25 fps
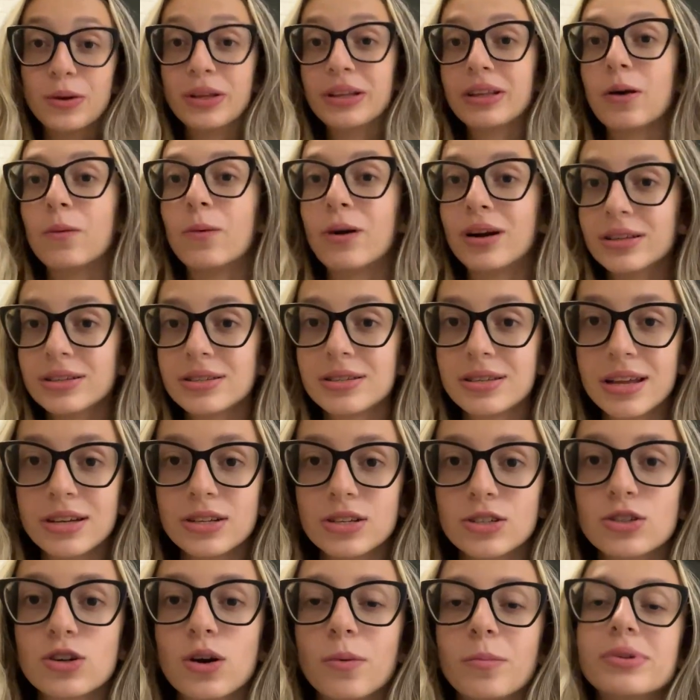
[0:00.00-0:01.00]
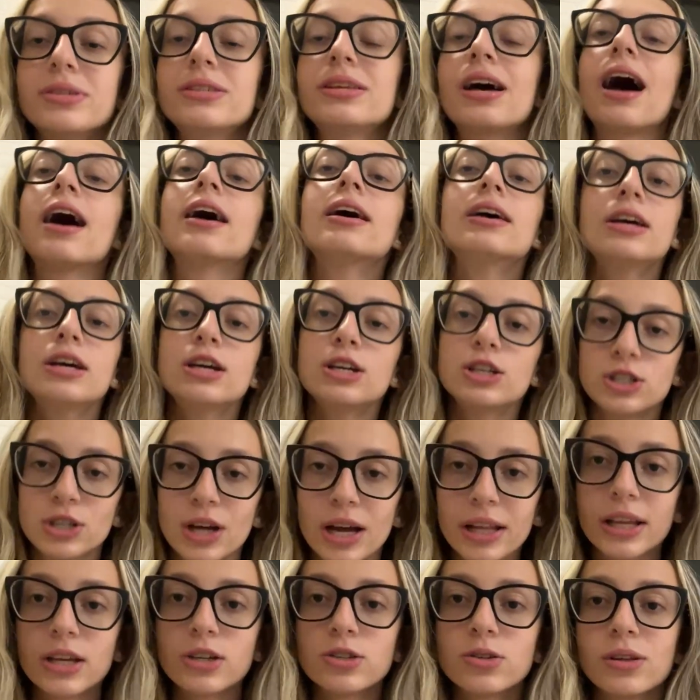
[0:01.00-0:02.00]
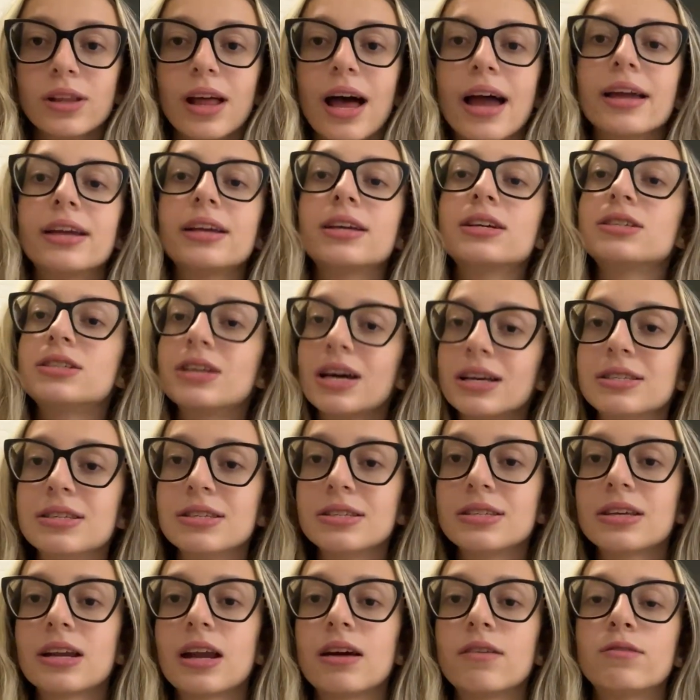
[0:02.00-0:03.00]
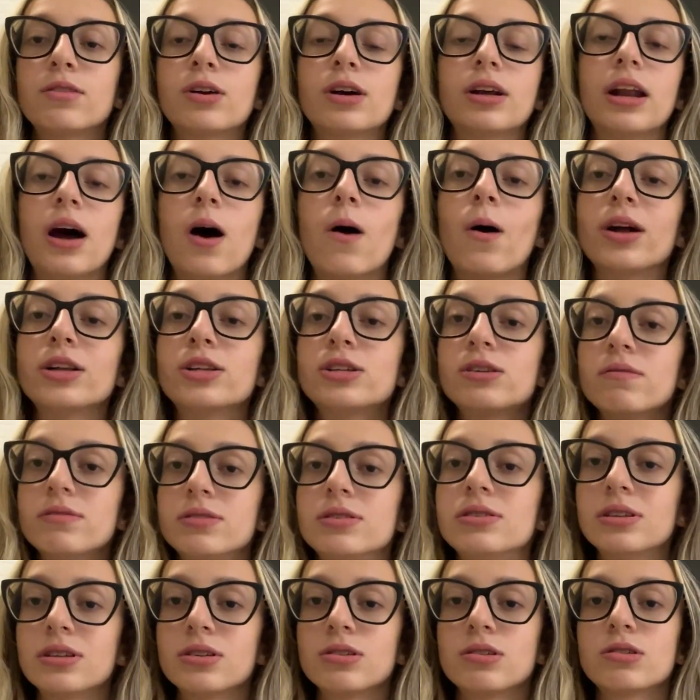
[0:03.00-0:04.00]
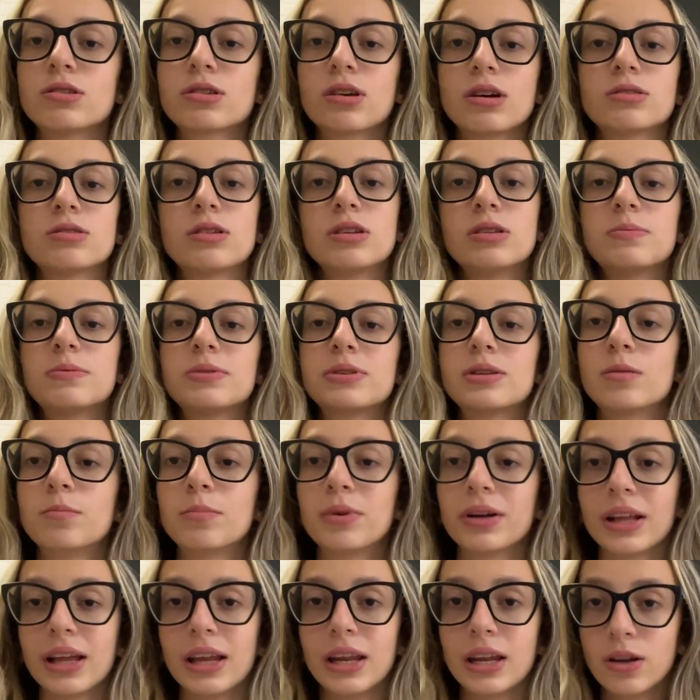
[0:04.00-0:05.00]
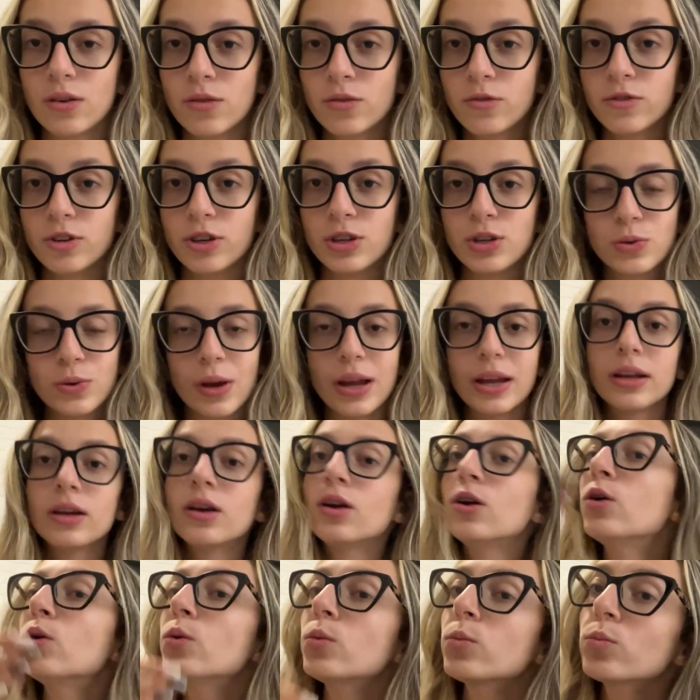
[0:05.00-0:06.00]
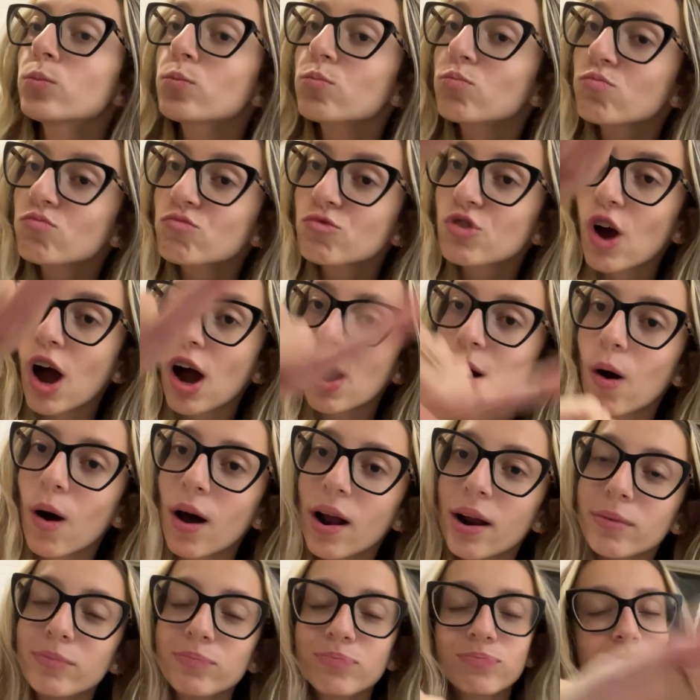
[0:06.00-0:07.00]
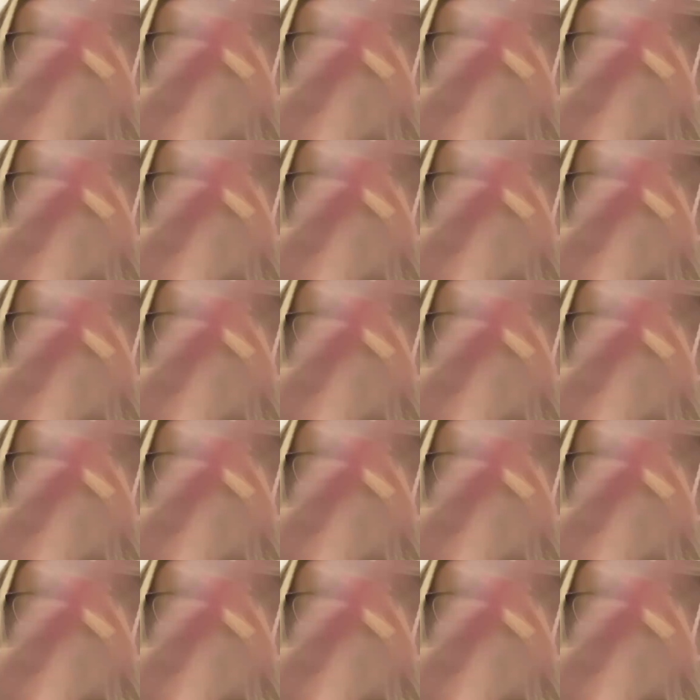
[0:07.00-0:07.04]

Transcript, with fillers: Então antes da gente começar, já deixa o like, já se inscreve no canal, ativa o sininho das notificações pra você não perder nenhum vídeo, hein? Então agora,